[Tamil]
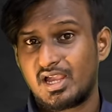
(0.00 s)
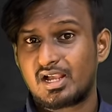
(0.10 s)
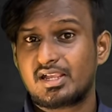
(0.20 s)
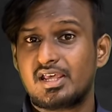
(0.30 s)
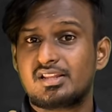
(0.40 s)

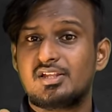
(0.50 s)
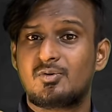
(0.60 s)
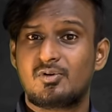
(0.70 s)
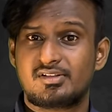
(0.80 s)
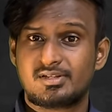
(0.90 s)
அங்கேருந்து
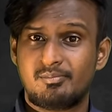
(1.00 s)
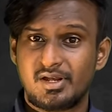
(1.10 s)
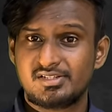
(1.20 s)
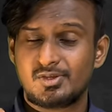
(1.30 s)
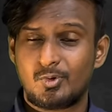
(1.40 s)
அவங்களோட
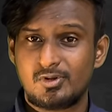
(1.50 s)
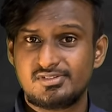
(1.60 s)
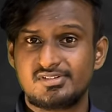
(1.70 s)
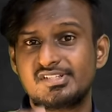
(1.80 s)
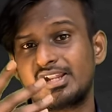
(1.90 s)
சம்மரின்ஸை ஒழிச்சு
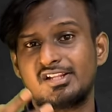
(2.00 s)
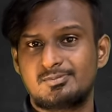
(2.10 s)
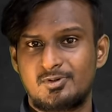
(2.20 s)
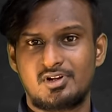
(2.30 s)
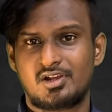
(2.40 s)
வச்சு லான்ச்
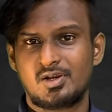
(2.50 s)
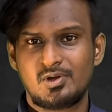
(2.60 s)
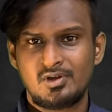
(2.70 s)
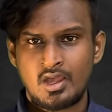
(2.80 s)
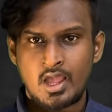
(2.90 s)
பண்ணுறாங்களோ
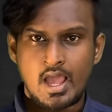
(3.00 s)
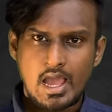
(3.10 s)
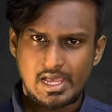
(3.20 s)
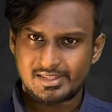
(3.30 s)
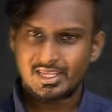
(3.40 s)

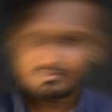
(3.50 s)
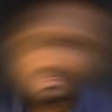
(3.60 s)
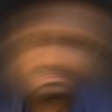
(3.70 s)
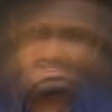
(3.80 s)
அதே மாதிரி